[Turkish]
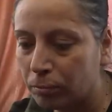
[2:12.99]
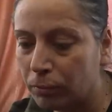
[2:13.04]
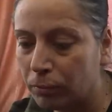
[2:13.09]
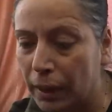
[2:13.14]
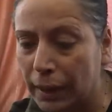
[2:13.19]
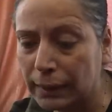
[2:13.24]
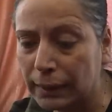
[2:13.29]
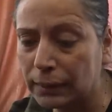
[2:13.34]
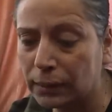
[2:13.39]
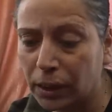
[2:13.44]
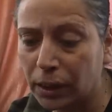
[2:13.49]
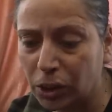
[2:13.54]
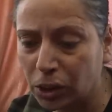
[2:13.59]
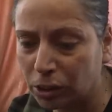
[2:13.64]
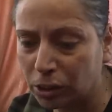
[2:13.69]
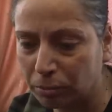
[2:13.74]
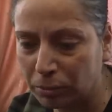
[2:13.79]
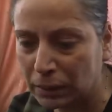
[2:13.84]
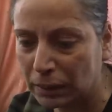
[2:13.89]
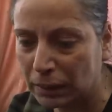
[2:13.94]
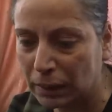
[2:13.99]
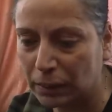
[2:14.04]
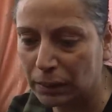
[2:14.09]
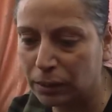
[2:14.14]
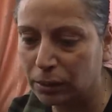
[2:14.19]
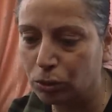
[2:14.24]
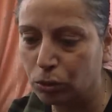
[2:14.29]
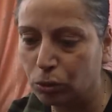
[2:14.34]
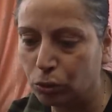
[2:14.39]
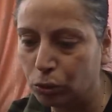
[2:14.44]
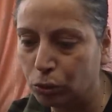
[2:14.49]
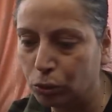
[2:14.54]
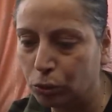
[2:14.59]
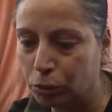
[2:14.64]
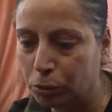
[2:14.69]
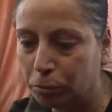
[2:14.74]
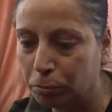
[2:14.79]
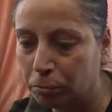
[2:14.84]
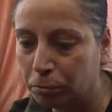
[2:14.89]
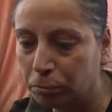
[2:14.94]
Eski eşimin sesini
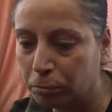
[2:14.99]
duydum.